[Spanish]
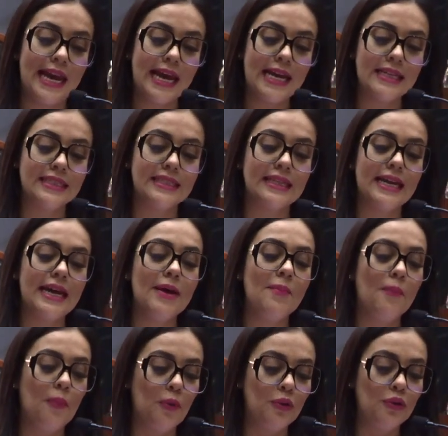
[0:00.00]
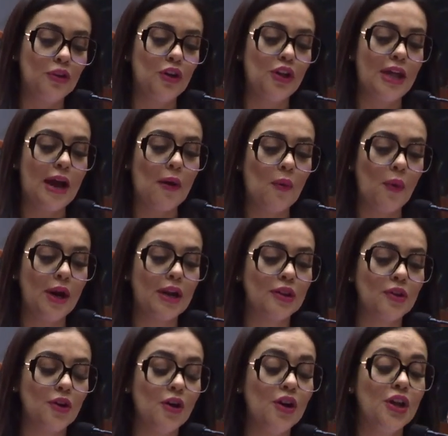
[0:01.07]
este punto de
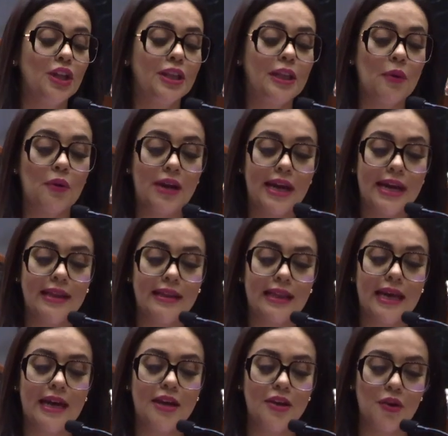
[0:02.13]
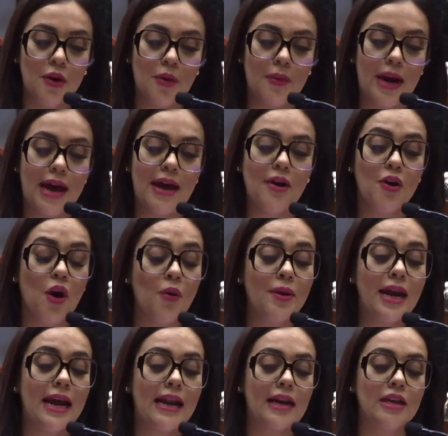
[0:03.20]
acuerdo de urgente y
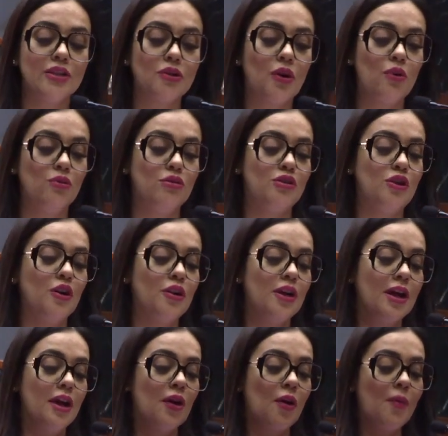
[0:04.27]
obvia resolución.